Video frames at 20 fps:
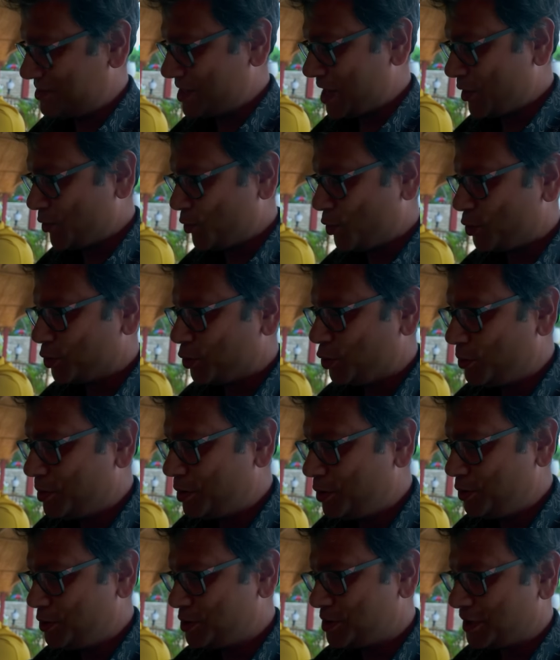যা গন্ধ
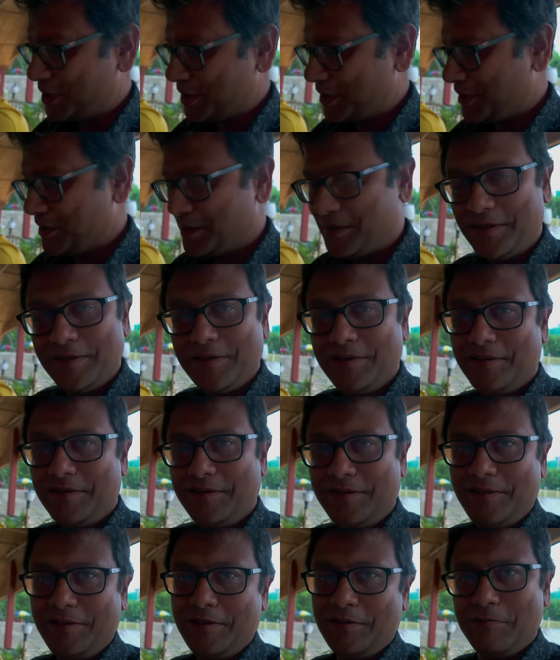বেরুচ্ছে
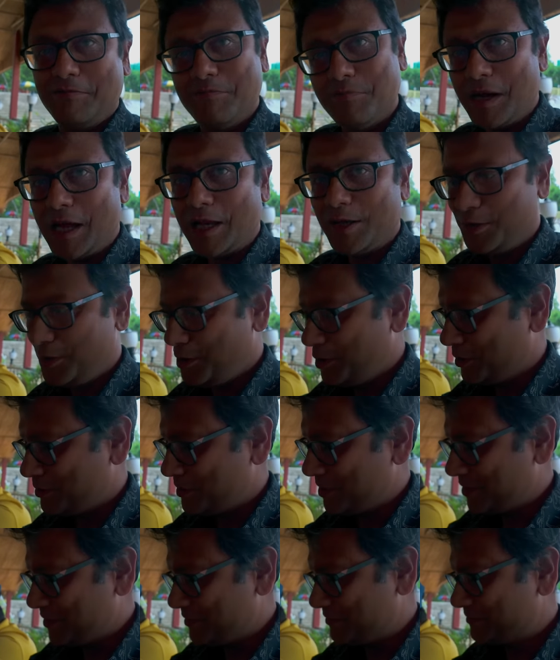ভালোই
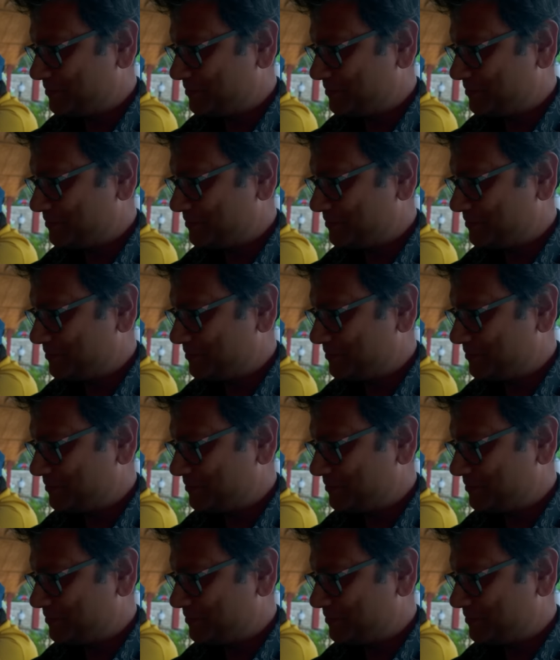হবে